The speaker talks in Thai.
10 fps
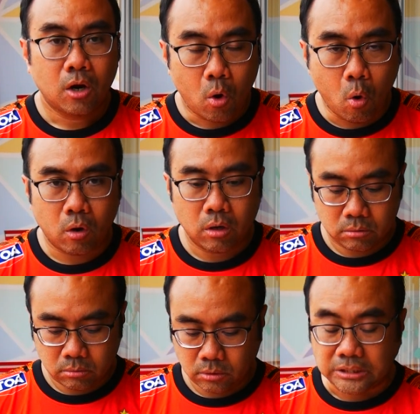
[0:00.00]
6
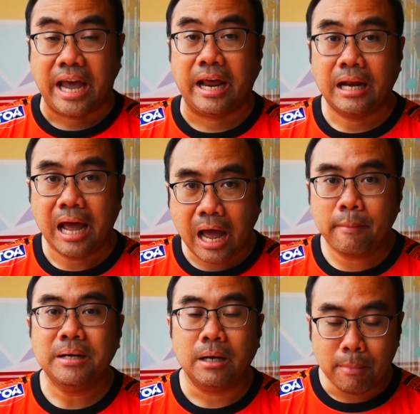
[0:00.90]

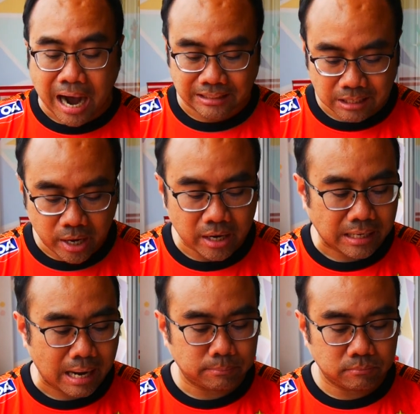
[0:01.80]
5มื่นบาท เท่านั้นนะ
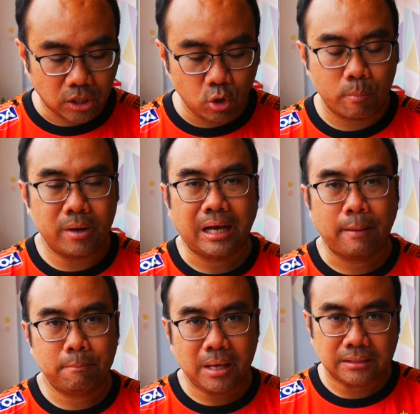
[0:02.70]
ครับ สรุปนะครับ
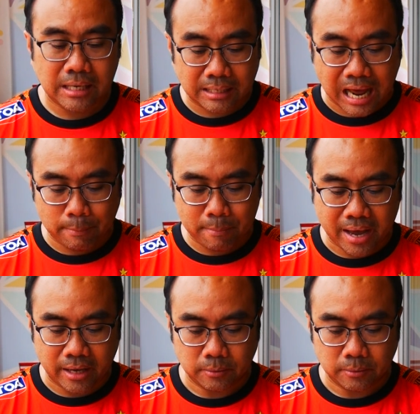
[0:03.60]
BG ได้ไป